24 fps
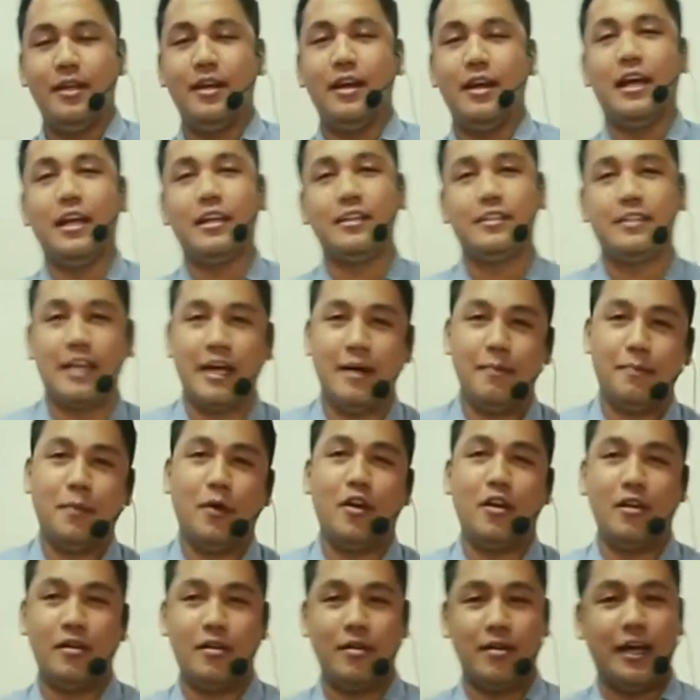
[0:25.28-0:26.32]

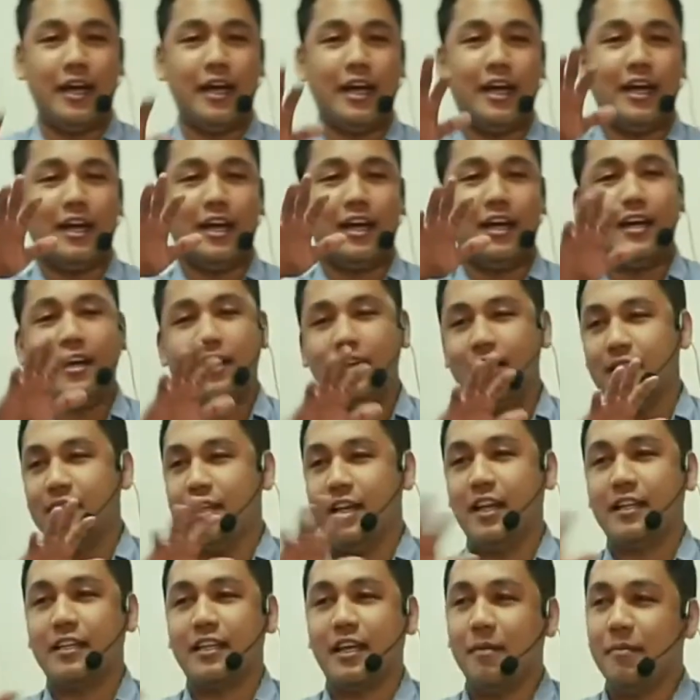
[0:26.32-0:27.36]
Example, uh,
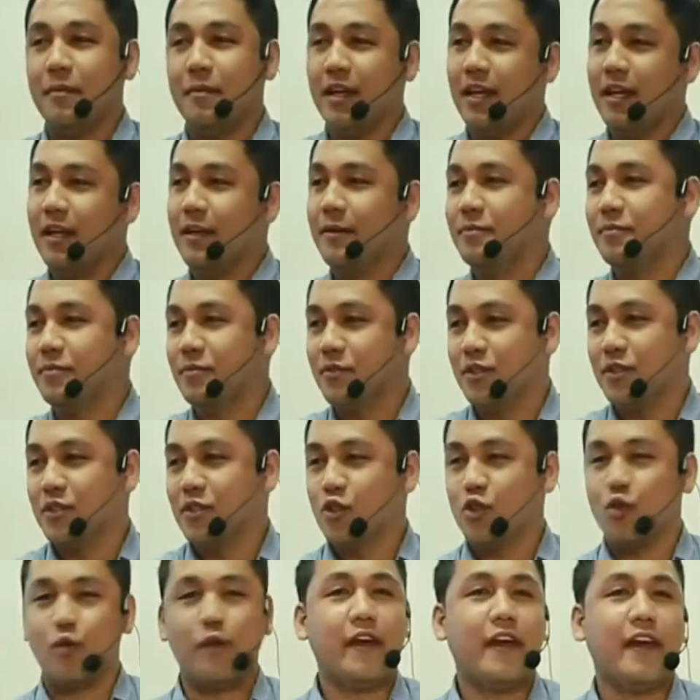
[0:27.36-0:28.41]
ilan kami?
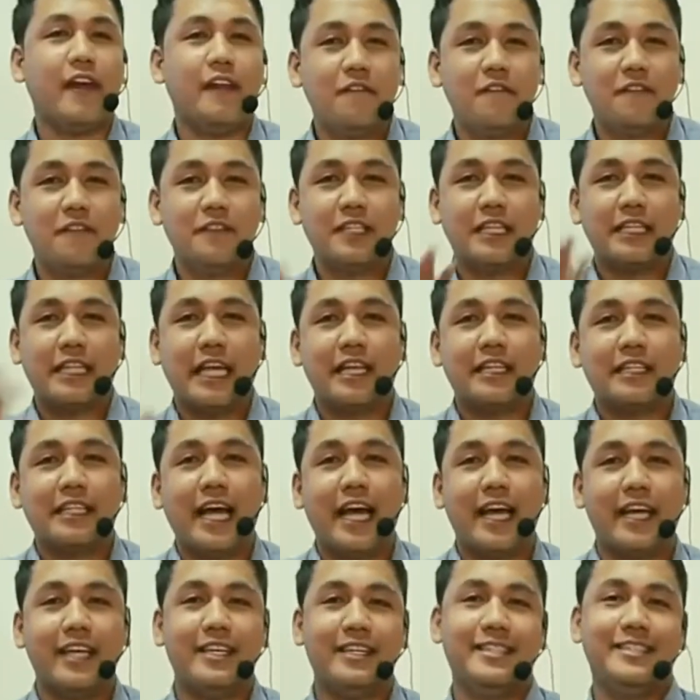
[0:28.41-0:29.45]
12 sa
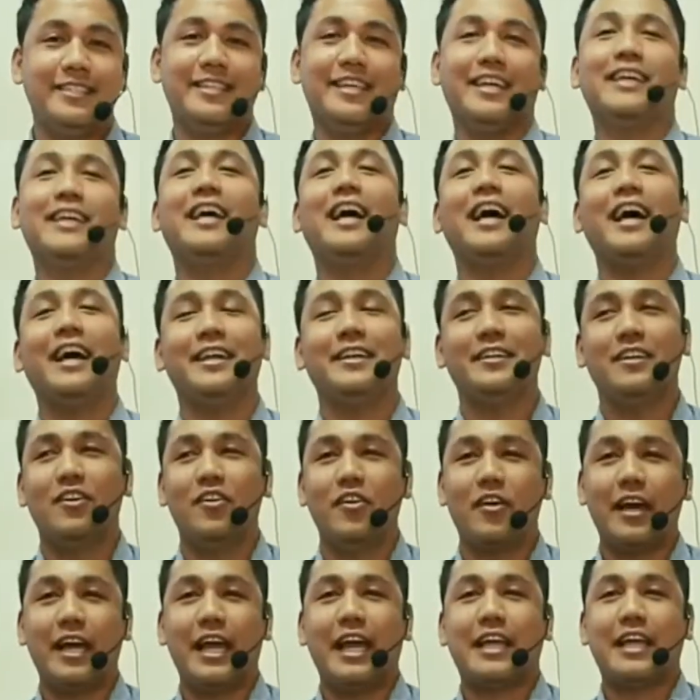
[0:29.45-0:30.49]
Taytay. Yan.
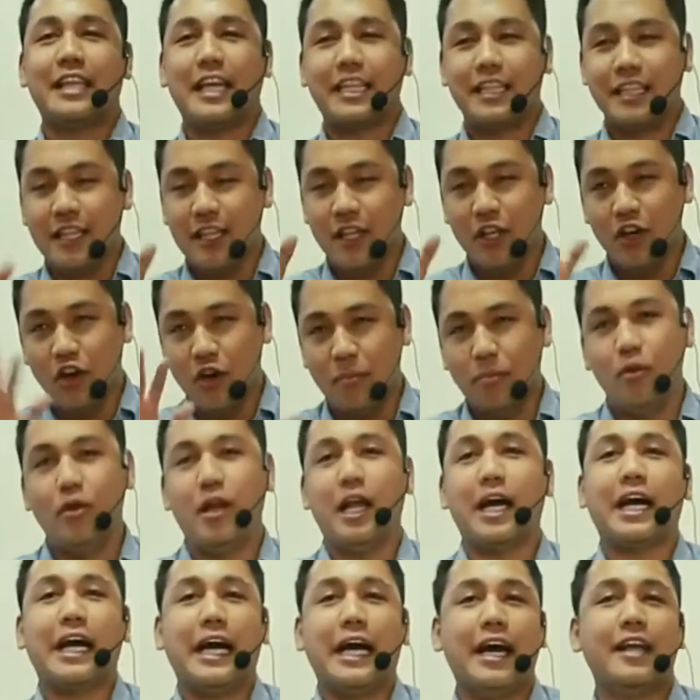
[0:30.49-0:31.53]
Kaya tatlo,
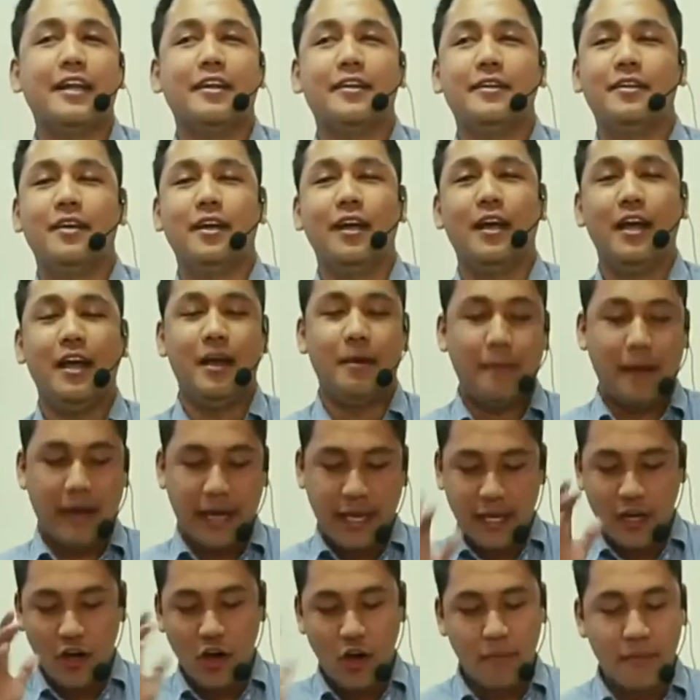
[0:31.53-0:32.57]
Bulacan.
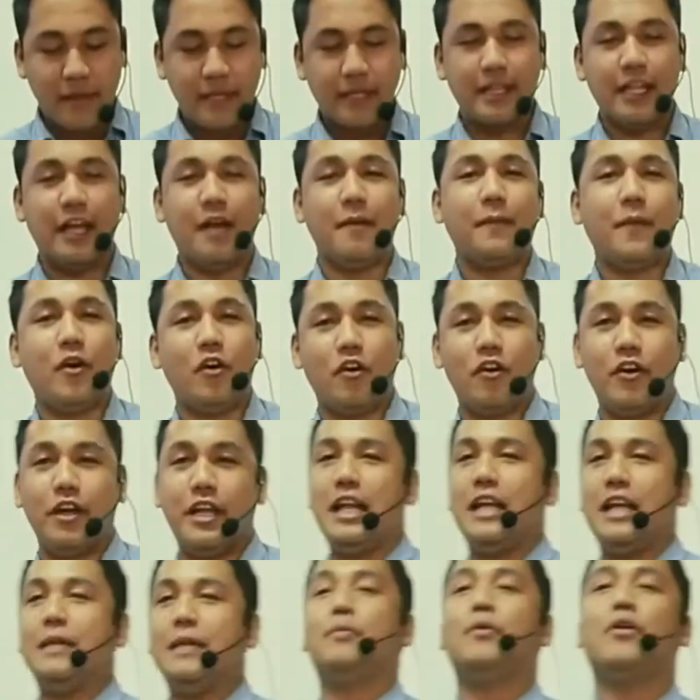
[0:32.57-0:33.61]
Pakicomment lang po kung
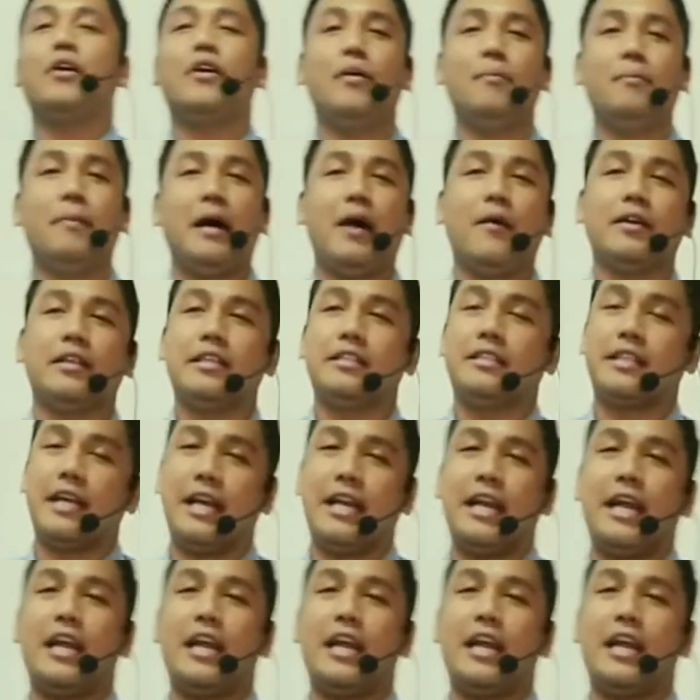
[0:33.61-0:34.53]
ilan po kung bawat isa na